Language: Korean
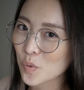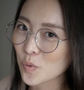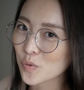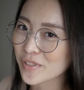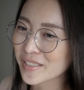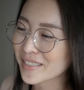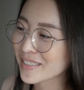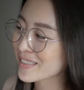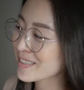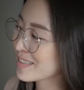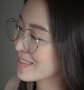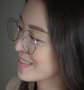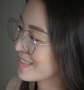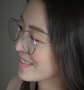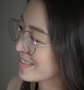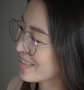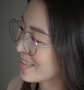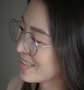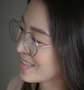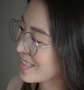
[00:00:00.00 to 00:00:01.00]
오늘은
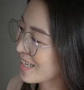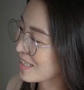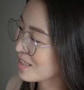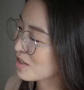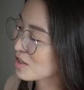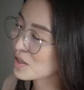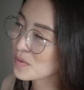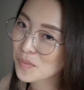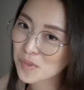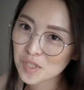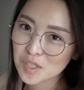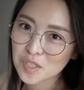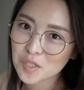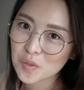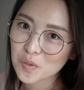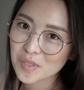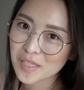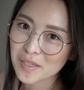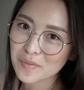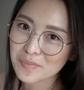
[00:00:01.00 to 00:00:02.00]
나는
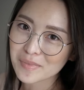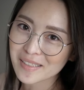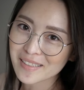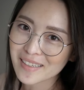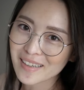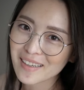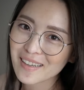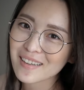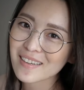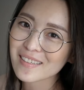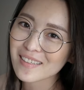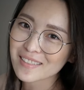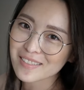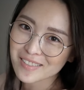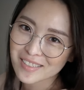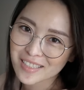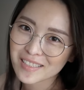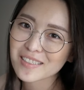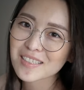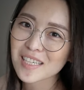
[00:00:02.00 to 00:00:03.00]
심리치료사입니다. 라는
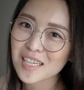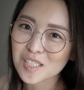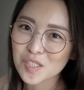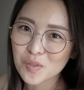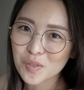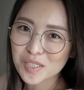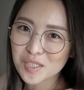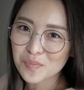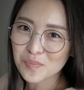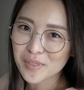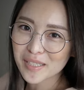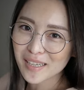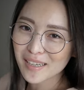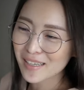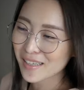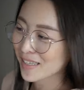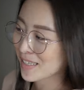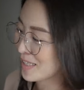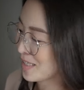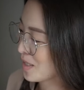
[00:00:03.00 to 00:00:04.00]
책을 가지고 왔습니다.
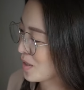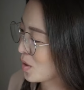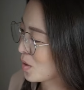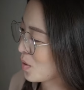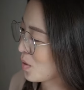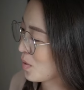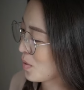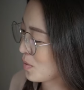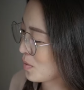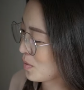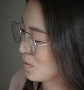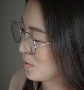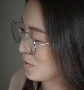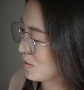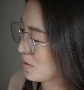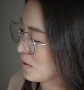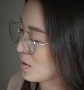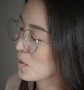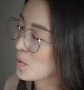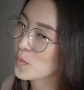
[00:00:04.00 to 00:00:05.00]

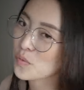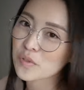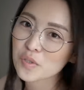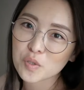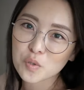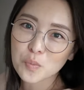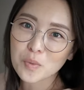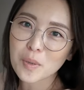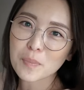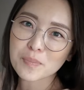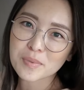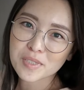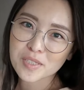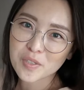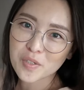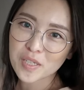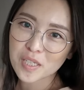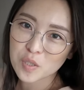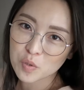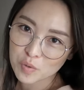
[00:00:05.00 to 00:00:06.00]
어, 오늘 좀 예쁜
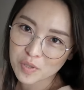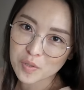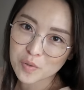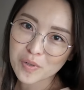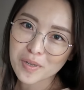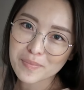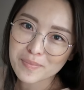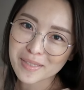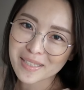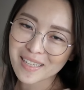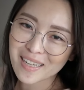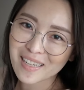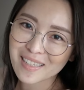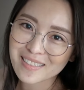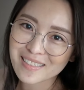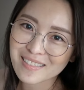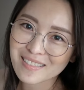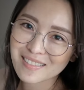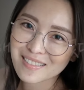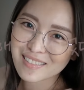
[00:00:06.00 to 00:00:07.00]
척해서 죄송합니다.
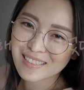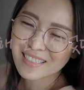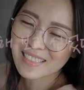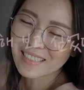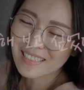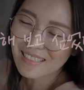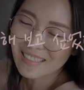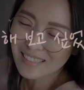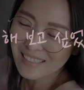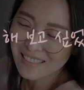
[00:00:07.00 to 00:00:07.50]
네.